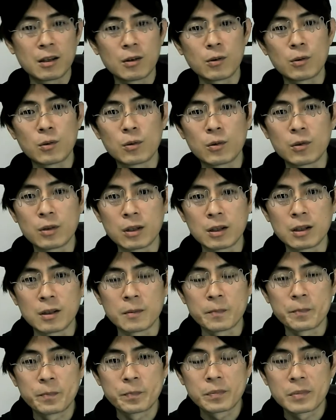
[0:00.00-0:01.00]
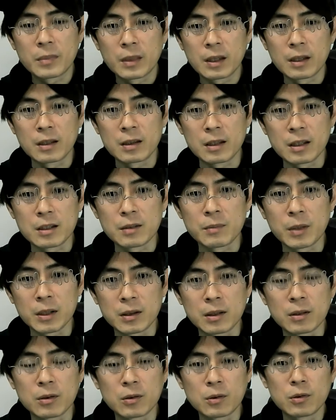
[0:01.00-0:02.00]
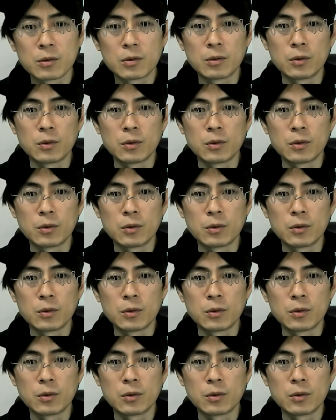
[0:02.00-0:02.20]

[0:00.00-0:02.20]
な方向に行ってしまったと。